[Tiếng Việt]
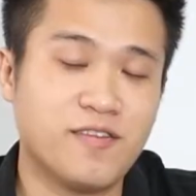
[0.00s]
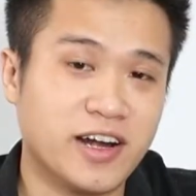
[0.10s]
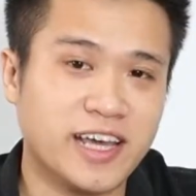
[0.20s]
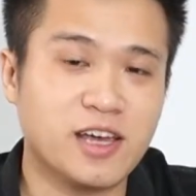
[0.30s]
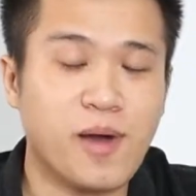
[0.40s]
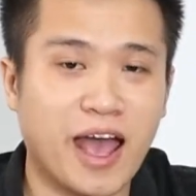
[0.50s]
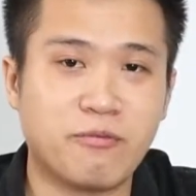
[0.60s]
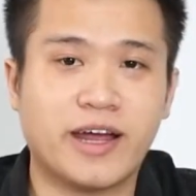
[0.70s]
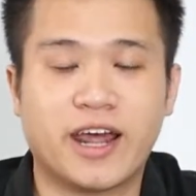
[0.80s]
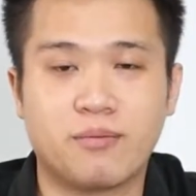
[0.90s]
cái vấn đề thứ ba
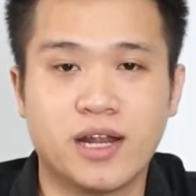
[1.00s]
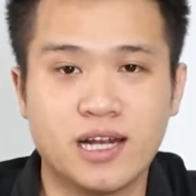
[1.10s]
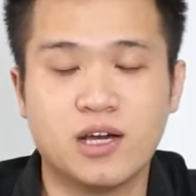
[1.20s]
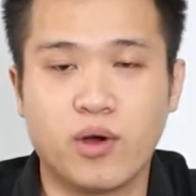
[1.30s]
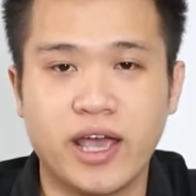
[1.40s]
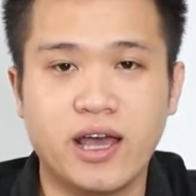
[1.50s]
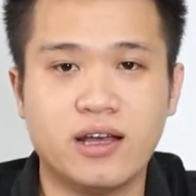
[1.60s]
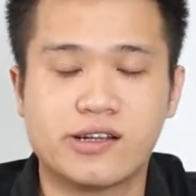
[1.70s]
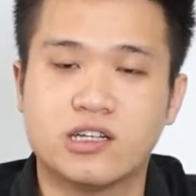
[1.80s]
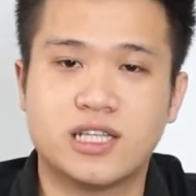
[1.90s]
mà anh em nên lưu ý
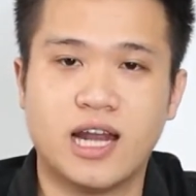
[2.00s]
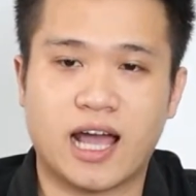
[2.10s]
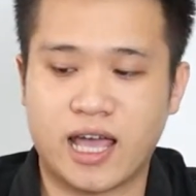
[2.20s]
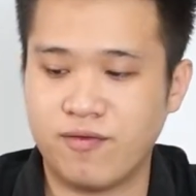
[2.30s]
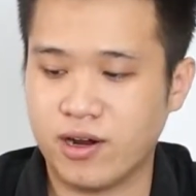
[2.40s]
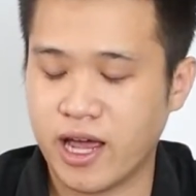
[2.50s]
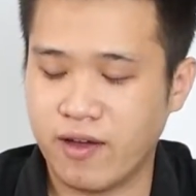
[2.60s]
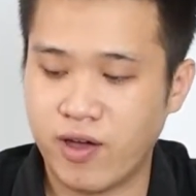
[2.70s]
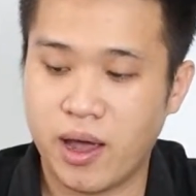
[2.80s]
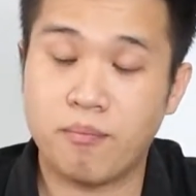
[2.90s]
đó chính là cái vấn
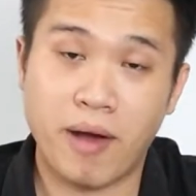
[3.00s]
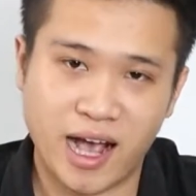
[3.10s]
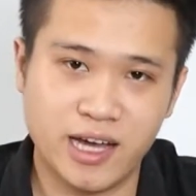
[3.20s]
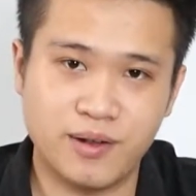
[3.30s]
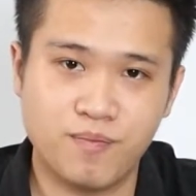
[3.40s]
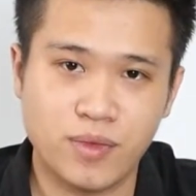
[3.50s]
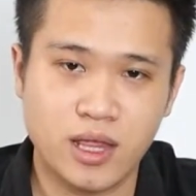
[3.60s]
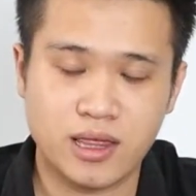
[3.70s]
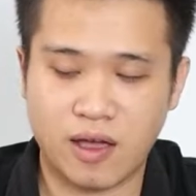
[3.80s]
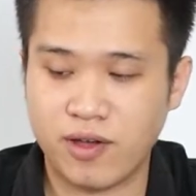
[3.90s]
đề về màn hình
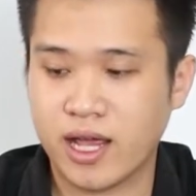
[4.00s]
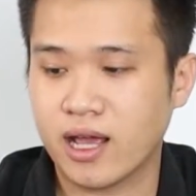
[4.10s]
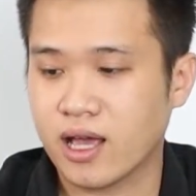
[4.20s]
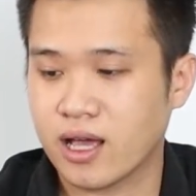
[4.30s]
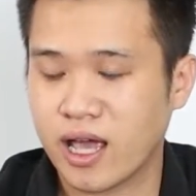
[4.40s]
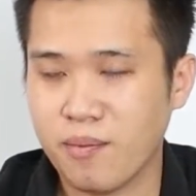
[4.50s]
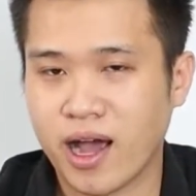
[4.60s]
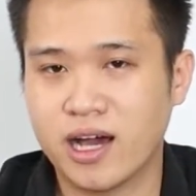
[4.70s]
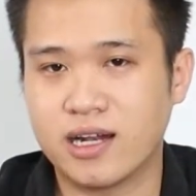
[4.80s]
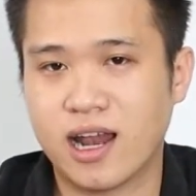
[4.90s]
tại vì cái
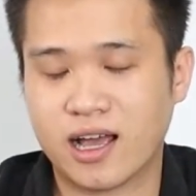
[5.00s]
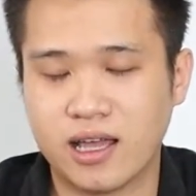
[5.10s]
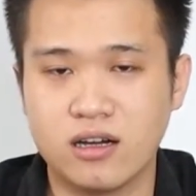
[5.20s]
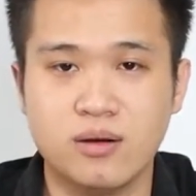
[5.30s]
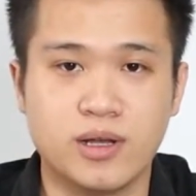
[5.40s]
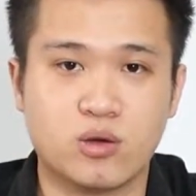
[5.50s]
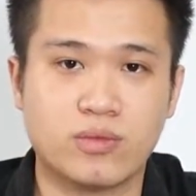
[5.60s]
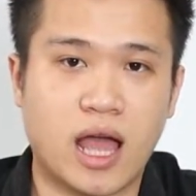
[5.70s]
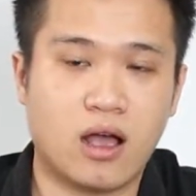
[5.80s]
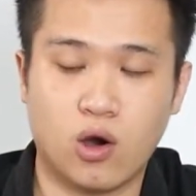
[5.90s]
màn hình là cái thứ mà chúng
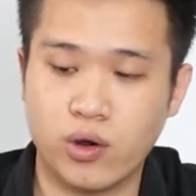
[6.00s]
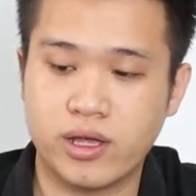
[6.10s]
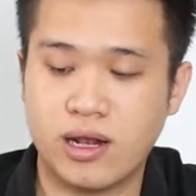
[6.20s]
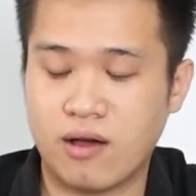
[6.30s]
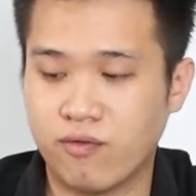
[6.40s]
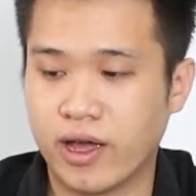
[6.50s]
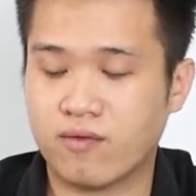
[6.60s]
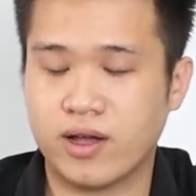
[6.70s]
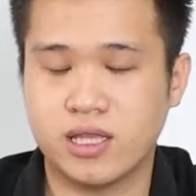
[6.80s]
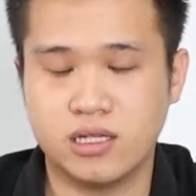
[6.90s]
ta ngồi làm việc
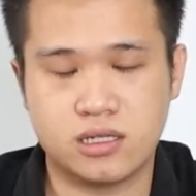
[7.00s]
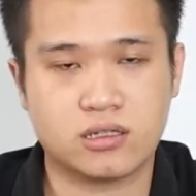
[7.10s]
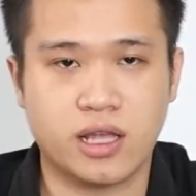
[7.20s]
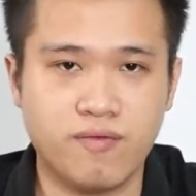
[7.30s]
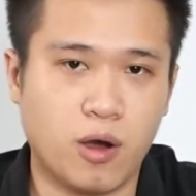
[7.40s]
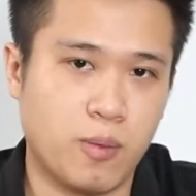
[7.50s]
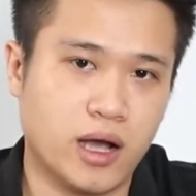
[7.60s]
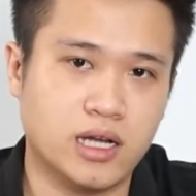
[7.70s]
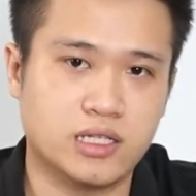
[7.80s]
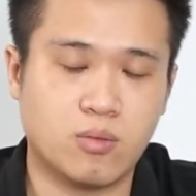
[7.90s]
và nhìn trực tiếp vào
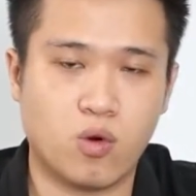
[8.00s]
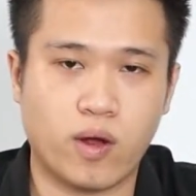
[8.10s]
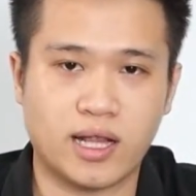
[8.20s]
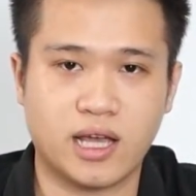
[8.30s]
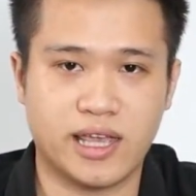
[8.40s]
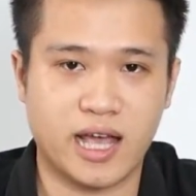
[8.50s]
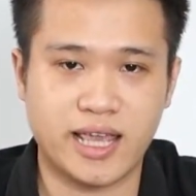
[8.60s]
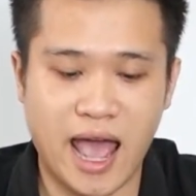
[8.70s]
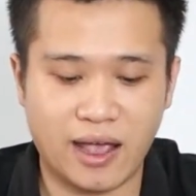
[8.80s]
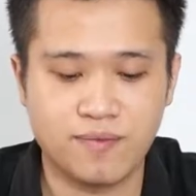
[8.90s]
màn hình trong một khoảng thời
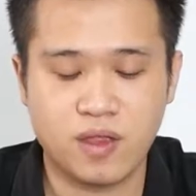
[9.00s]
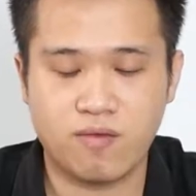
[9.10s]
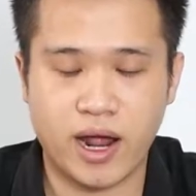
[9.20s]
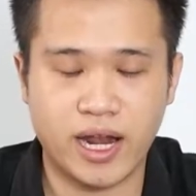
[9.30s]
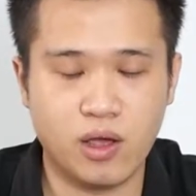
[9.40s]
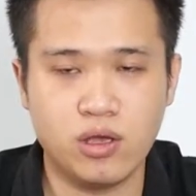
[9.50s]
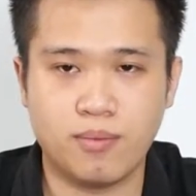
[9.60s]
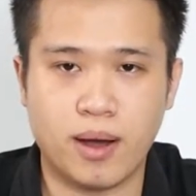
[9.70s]
gian dài và nếu như